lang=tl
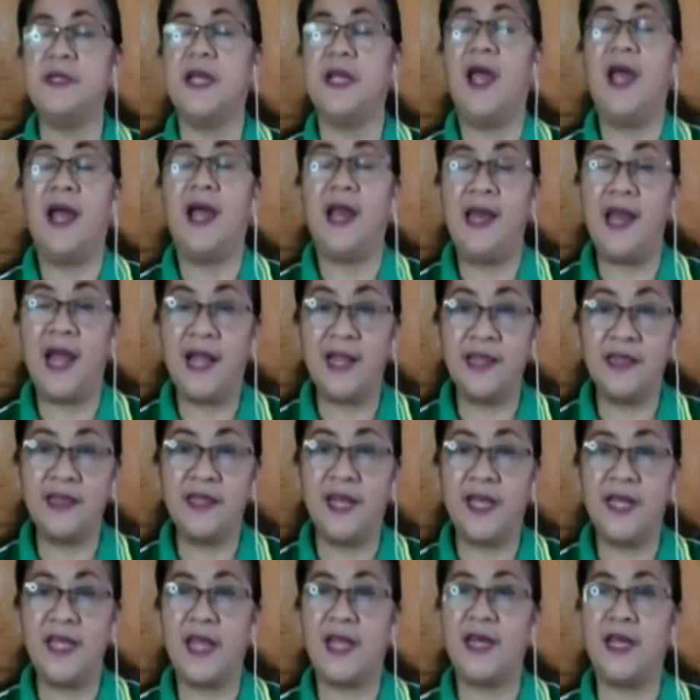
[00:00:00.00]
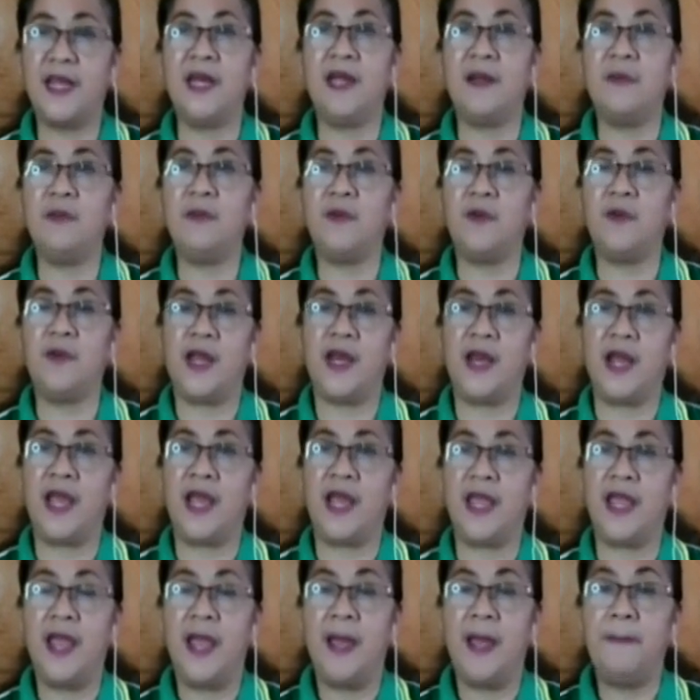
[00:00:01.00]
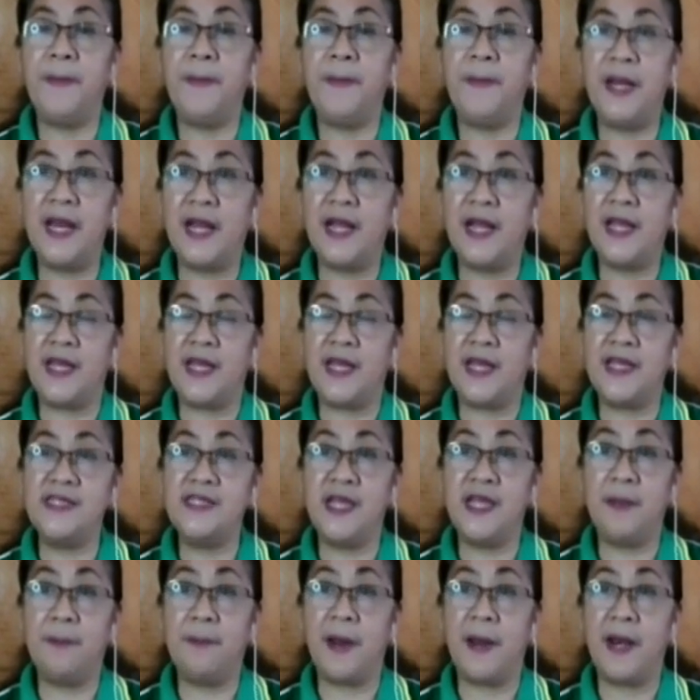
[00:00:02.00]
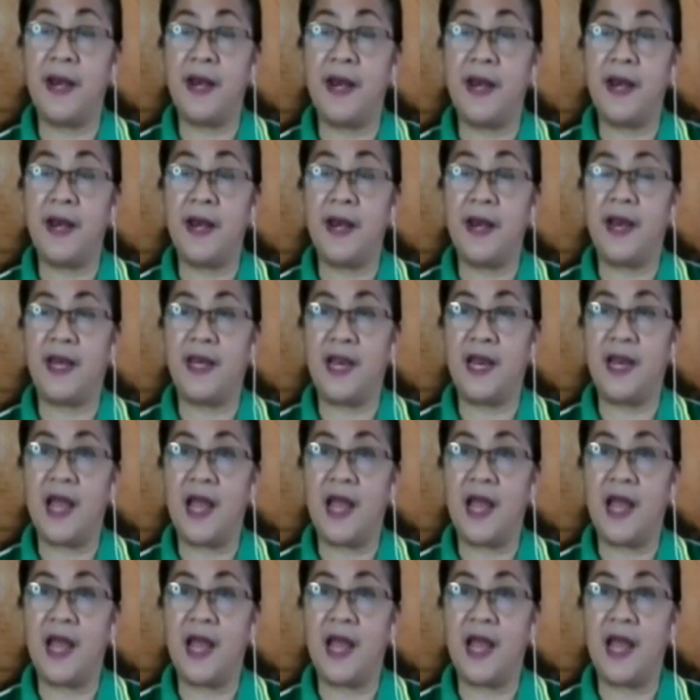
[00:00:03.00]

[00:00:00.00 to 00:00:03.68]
lahat ng yan, alam ko yan ay pinag-isipan na nila.